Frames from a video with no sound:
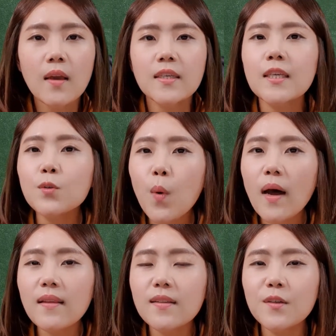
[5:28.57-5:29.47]

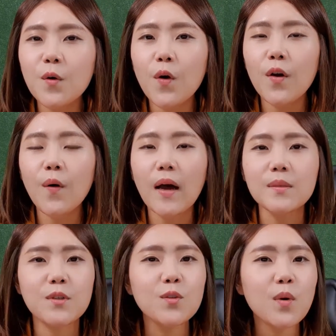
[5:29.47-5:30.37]
희소하다는 거예요.
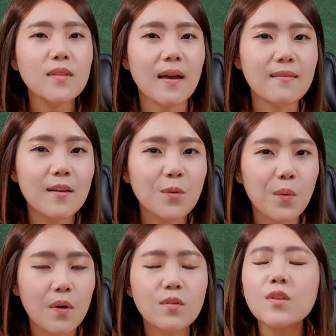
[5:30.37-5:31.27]
아니면 희소하지 않다는
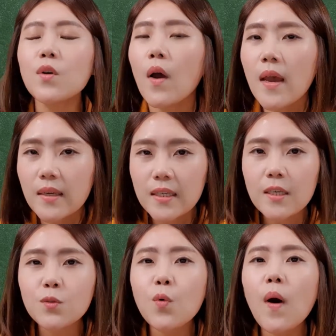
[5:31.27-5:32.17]
건가요? 그렇죠.
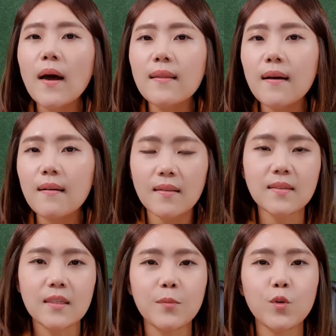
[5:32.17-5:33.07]

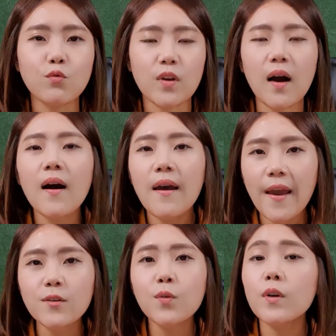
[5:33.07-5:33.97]
희소하다라는 의미로 우리가
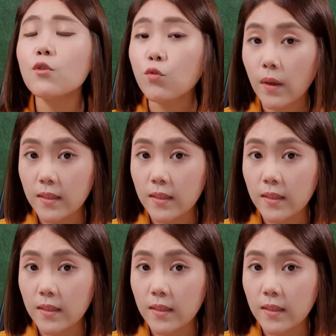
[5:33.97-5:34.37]
해석을 할 수가